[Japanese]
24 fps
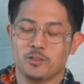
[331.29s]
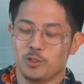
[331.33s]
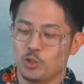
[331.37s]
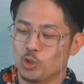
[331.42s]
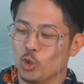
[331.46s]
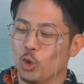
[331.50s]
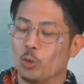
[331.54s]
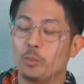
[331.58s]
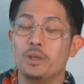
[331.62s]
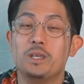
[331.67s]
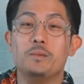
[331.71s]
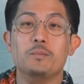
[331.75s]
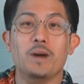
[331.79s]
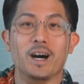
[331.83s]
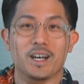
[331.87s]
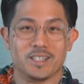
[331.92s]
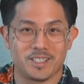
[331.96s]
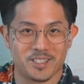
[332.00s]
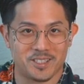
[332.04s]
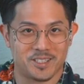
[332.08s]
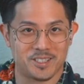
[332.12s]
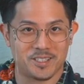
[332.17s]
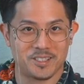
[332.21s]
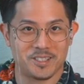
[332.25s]
伸びま
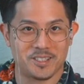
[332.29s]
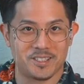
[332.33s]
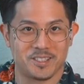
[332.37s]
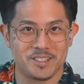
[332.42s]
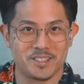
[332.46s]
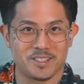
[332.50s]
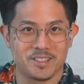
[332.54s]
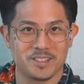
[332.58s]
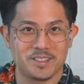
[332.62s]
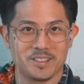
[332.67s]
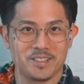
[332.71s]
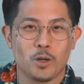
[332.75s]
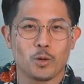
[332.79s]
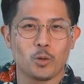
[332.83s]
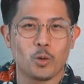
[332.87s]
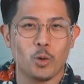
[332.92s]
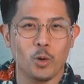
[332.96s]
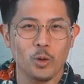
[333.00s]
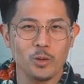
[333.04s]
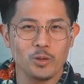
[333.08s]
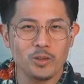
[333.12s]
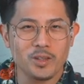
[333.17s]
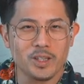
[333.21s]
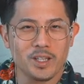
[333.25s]
す
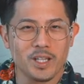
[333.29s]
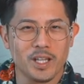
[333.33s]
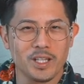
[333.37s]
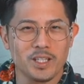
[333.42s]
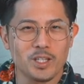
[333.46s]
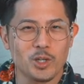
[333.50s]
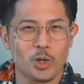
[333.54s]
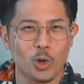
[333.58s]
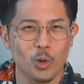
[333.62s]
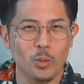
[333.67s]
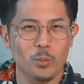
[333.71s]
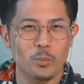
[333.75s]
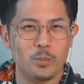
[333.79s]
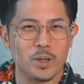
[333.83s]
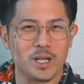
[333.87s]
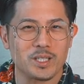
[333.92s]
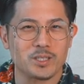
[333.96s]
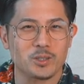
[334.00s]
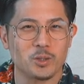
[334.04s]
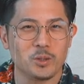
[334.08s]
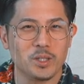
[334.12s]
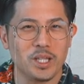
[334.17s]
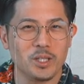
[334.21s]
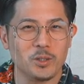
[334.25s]
こんなに
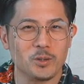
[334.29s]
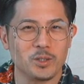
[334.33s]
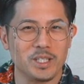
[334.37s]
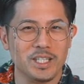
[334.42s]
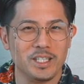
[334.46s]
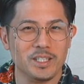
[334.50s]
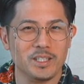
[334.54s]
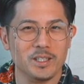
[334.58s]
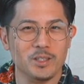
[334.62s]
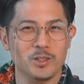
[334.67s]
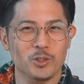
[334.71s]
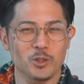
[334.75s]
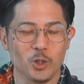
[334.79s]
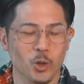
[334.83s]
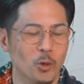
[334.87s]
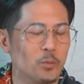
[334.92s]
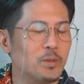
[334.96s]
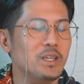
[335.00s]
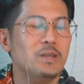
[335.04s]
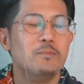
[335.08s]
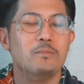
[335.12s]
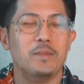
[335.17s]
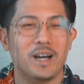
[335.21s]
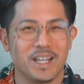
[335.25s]
コンパクトなのに伸
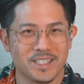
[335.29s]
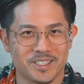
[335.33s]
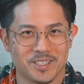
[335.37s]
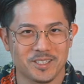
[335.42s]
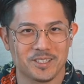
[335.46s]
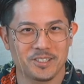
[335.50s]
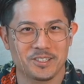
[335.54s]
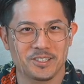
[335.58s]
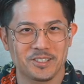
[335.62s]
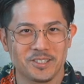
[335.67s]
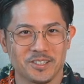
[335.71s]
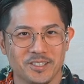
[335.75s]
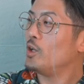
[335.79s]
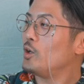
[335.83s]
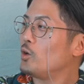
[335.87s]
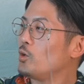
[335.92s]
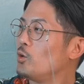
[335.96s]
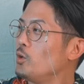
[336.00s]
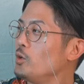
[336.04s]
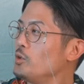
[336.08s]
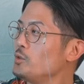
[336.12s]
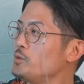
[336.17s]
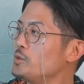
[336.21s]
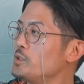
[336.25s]
びます
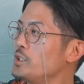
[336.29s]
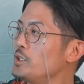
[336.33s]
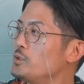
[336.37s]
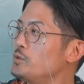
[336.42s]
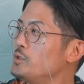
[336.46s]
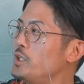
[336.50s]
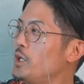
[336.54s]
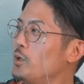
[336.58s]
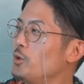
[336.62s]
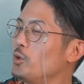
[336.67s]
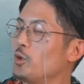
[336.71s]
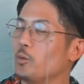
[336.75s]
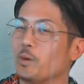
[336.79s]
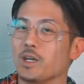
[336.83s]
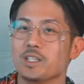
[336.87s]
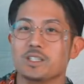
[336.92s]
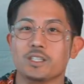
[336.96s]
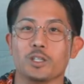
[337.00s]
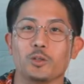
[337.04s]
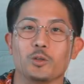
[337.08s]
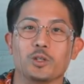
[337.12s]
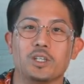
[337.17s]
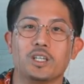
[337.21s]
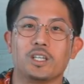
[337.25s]
こういう風に腕を伸ばし
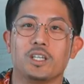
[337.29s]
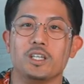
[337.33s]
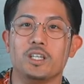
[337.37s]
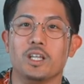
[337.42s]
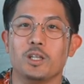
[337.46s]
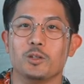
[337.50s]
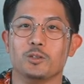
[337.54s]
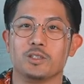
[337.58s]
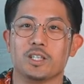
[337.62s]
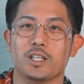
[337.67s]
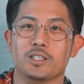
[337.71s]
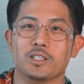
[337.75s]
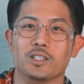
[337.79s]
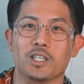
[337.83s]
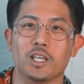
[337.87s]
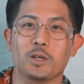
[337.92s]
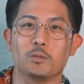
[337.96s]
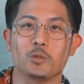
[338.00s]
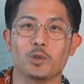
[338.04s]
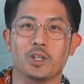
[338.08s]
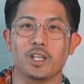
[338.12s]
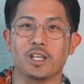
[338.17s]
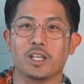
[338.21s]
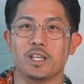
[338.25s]
ての引きでの撮影
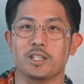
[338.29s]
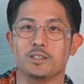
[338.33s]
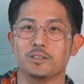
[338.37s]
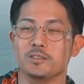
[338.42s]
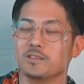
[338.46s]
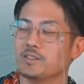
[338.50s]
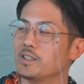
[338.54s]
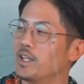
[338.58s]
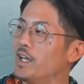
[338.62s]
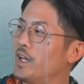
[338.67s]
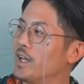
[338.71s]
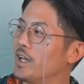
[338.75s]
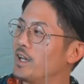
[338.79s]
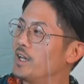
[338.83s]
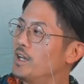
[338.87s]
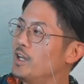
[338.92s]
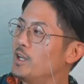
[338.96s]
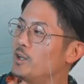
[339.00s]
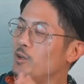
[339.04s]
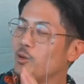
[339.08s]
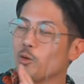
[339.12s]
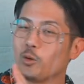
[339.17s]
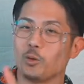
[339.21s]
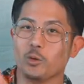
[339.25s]
もできるんで
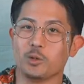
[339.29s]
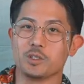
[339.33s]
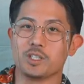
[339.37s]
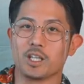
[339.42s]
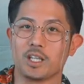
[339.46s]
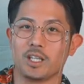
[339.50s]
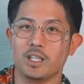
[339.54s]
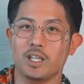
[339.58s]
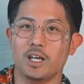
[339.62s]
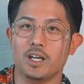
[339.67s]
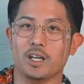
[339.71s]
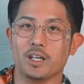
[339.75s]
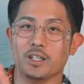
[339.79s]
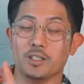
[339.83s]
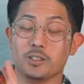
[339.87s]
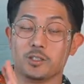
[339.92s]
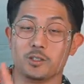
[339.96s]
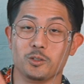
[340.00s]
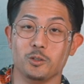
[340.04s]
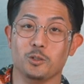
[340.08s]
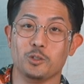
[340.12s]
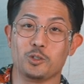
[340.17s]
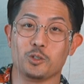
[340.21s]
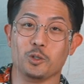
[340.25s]
旅行先なんかで
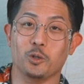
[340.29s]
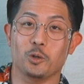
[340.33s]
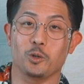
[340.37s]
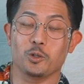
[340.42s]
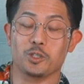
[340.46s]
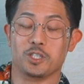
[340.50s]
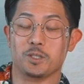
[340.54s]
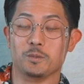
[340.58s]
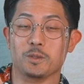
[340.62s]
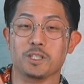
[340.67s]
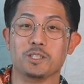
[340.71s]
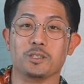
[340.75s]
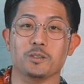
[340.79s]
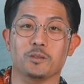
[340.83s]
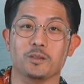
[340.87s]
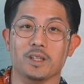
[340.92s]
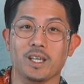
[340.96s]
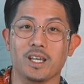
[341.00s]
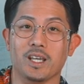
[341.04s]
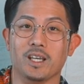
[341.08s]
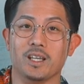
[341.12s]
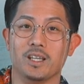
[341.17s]
すごい重宝しますよね